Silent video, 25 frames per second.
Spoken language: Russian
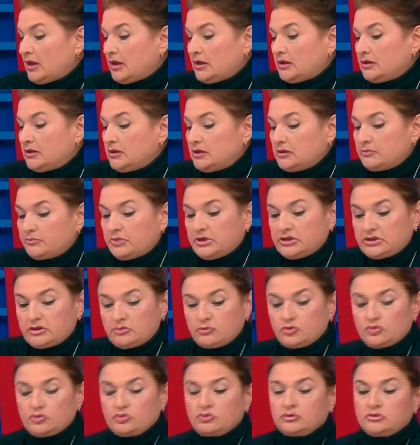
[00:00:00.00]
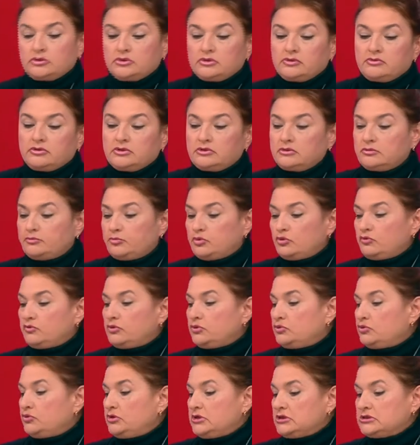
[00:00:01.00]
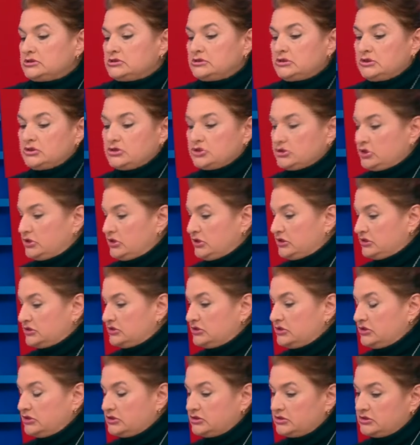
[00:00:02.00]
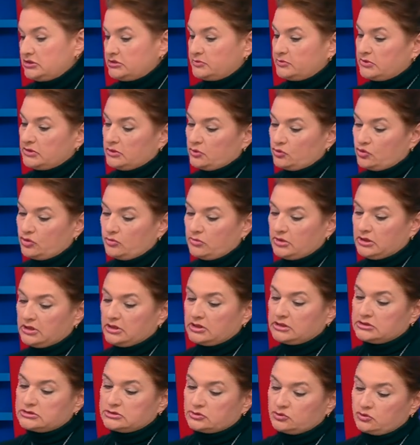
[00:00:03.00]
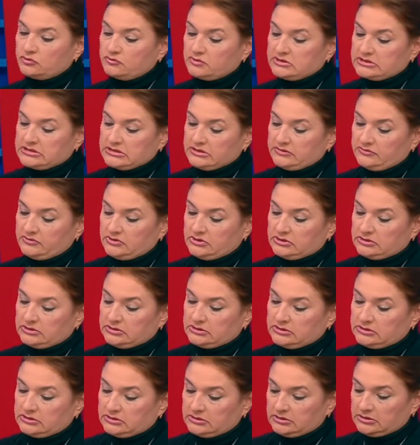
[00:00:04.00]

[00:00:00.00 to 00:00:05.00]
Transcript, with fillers: Э, э, по этому поводу есть решение сессии исполкома городского совета.